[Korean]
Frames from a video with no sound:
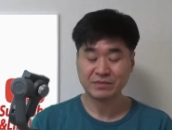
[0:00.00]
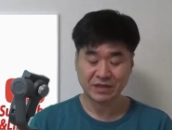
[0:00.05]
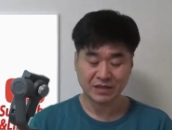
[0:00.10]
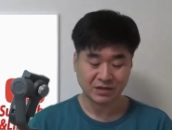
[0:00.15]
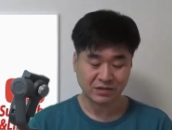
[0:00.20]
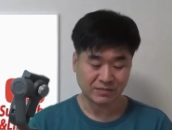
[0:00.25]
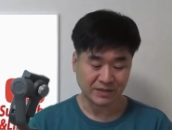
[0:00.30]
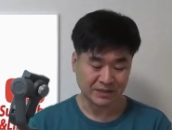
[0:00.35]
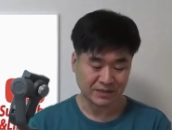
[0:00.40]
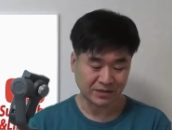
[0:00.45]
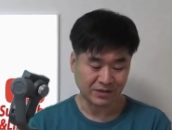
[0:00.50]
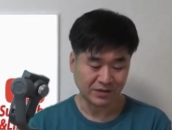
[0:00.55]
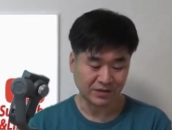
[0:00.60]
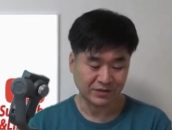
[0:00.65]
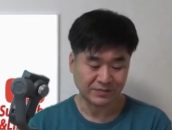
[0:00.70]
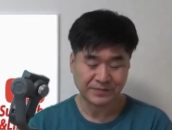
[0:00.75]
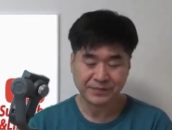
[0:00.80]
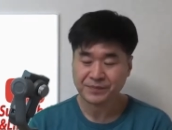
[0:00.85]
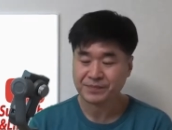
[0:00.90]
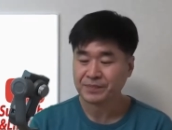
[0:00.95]
읽어봤어요.
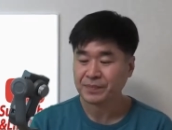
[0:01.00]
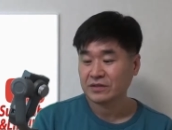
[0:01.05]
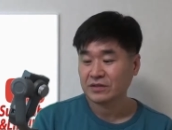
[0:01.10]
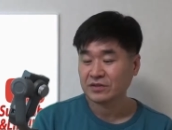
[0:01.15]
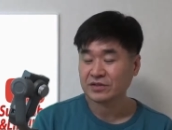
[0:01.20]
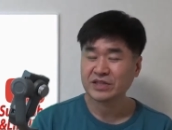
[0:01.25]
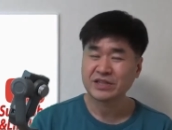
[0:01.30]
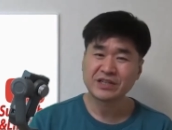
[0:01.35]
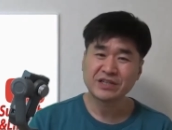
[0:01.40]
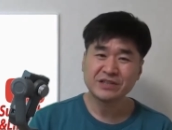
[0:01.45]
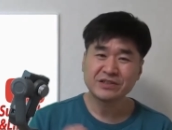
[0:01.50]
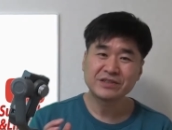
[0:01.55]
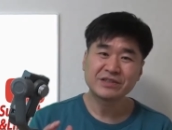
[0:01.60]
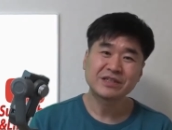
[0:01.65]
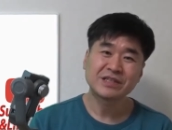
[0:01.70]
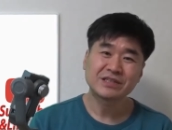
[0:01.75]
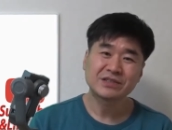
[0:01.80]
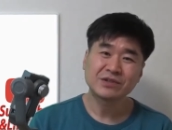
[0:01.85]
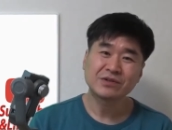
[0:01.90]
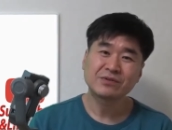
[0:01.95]
어, 기기를
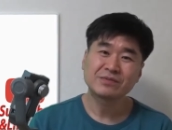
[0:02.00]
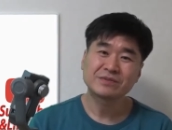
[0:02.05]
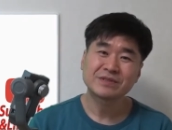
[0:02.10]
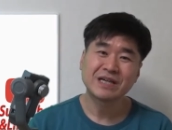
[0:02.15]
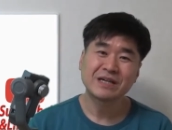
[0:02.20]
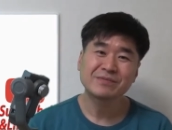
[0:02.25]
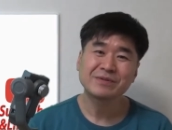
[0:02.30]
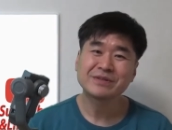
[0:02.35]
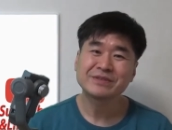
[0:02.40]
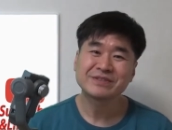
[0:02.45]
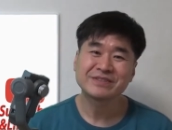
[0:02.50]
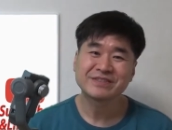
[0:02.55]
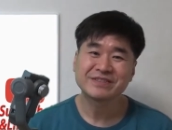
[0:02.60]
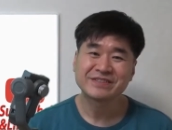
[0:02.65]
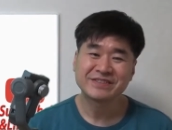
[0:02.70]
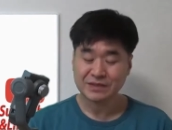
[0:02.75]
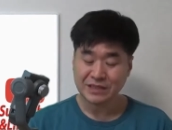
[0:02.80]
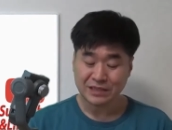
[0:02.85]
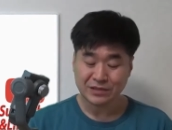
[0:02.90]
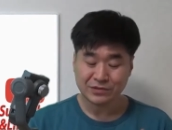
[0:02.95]
이렇게 처음 사면은
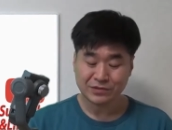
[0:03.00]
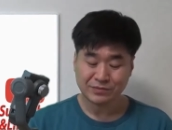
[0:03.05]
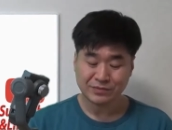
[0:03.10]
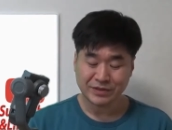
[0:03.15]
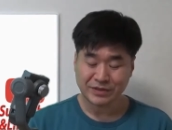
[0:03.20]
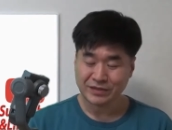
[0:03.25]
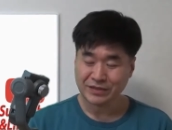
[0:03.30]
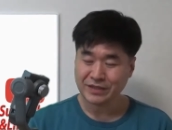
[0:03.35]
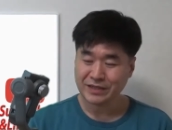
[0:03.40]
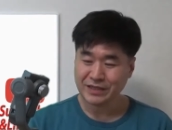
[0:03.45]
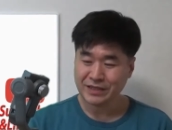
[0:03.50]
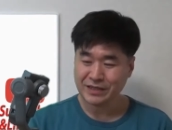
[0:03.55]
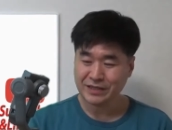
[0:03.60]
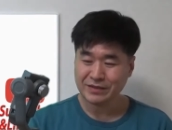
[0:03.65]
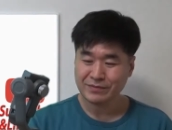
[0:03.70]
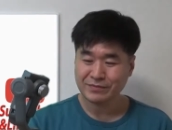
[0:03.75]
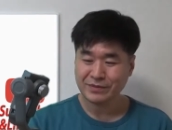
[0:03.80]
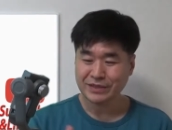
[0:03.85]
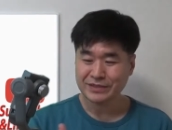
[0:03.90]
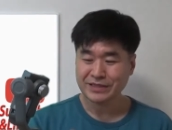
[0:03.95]
사실 좀 이렇게
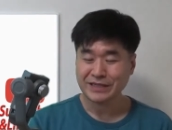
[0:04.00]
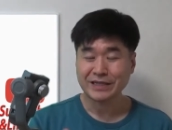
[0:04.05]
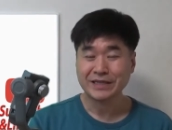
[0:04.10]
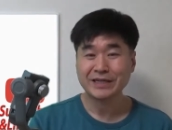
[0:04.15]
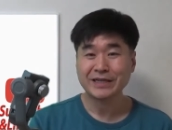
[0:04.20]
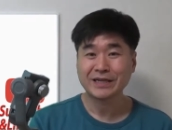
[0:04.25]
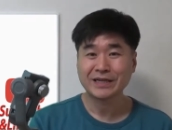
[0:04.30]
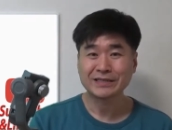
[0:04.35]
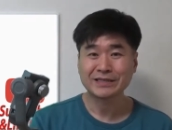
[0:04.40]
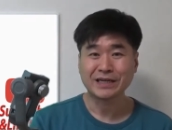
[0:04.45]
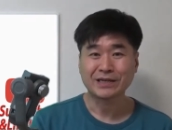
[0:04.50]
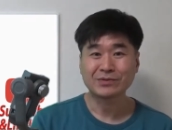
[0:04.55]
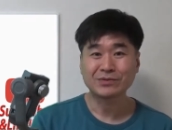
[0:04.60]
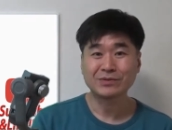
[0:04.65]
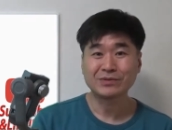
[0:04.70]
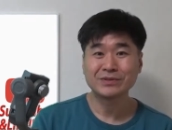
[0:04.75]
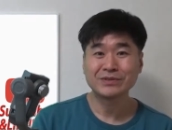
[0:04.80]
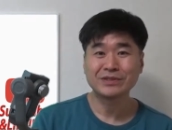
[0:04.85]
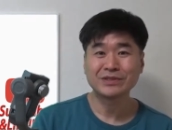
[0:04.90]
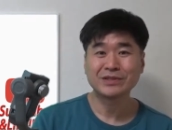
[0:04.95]
막 자기가
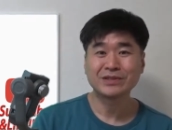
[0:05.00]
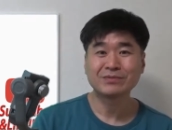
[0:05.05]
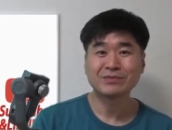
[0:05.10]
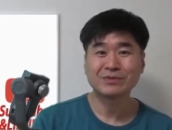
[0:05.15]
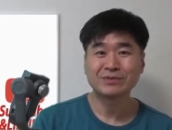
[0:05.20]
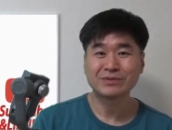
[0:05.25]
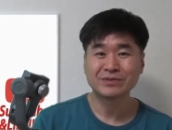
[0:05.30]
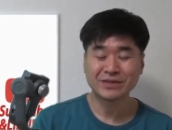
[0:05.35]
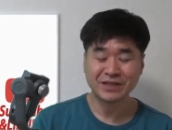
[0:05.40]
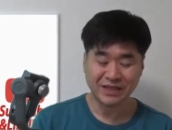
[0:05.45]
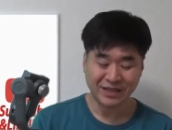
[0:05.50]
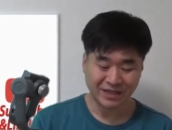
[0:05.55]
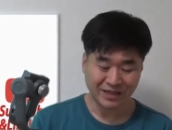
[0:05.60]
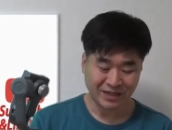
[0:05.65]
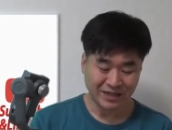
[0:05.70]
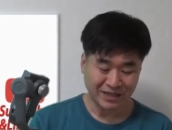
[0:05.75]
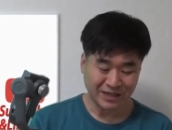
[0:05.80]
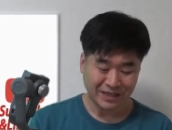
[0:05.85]
작동을 시켜보는데